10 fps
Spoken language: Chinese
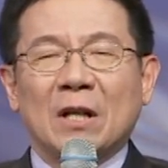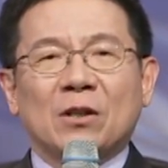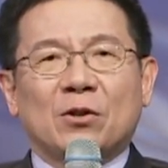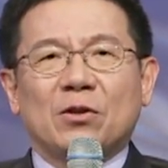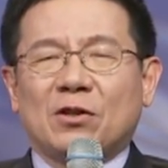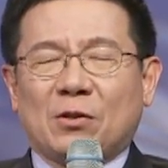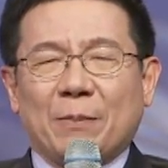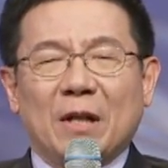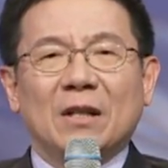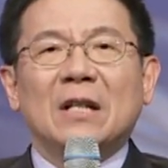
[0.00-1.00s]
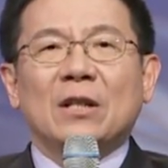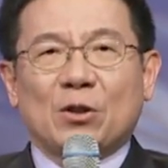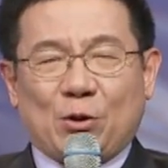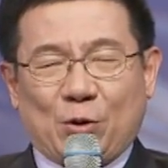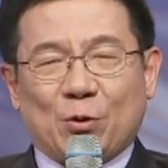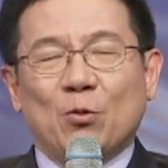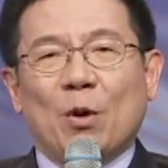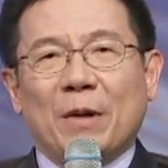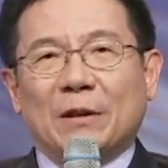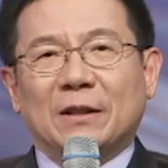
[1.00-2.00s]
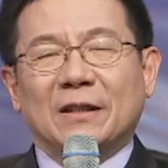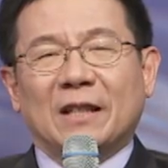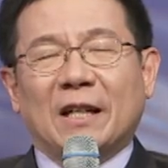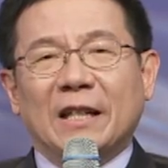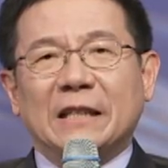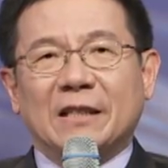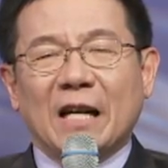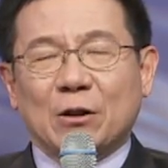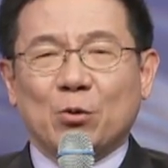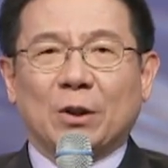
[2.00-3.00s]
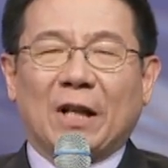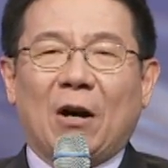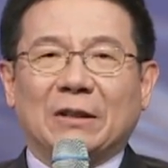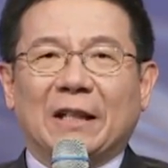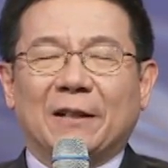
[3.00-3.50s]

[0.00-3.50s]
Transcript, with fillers: 是什么使我们可以这样做到呢？